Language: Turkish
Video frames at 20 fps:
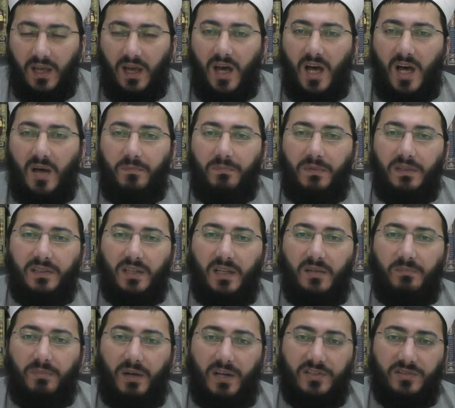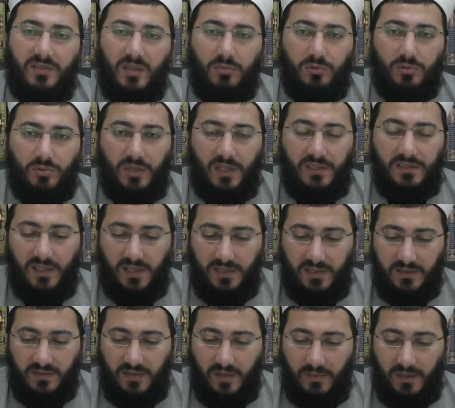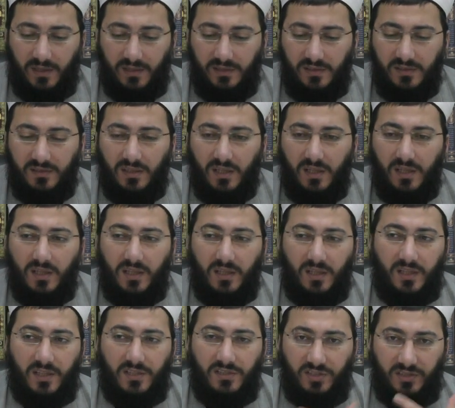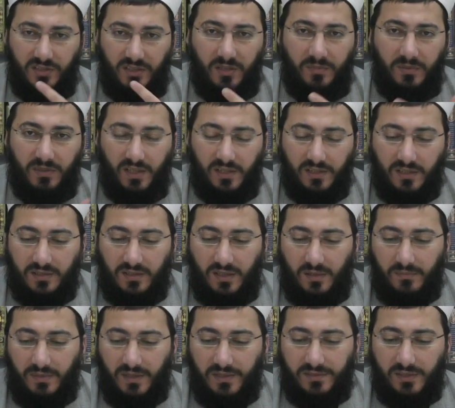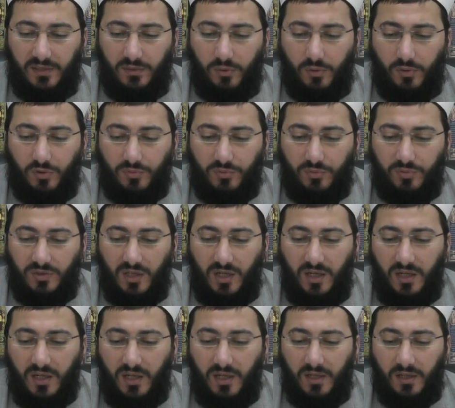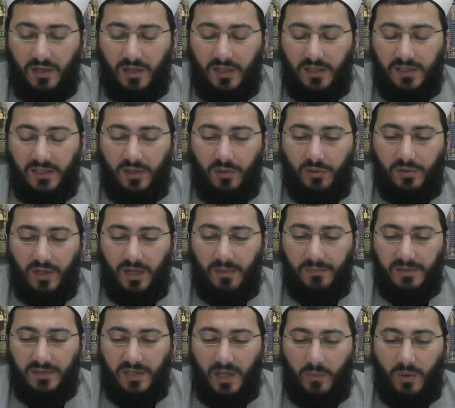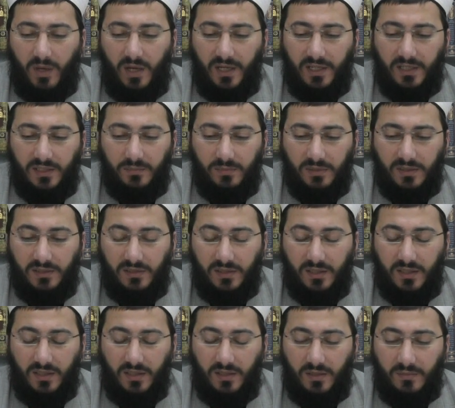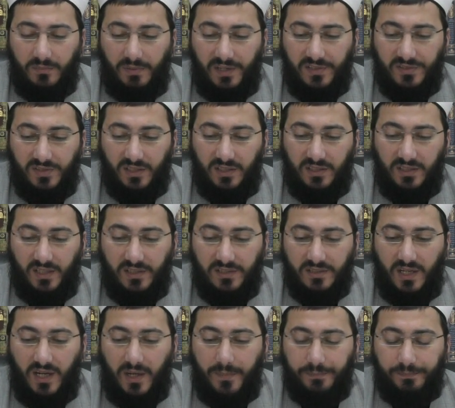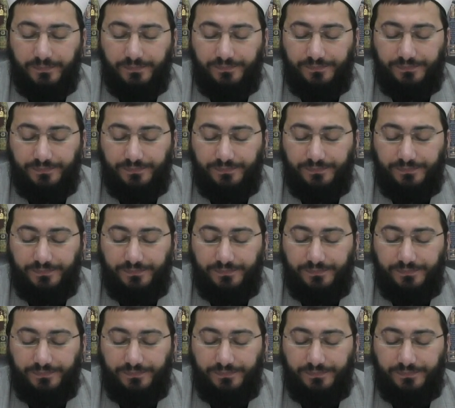Amme de başta bulunan yarık demektir. E, ciddi bir yarıktan bahsediyoruz burada. E, yine oraya bir deva in bir e, baştaki yarığa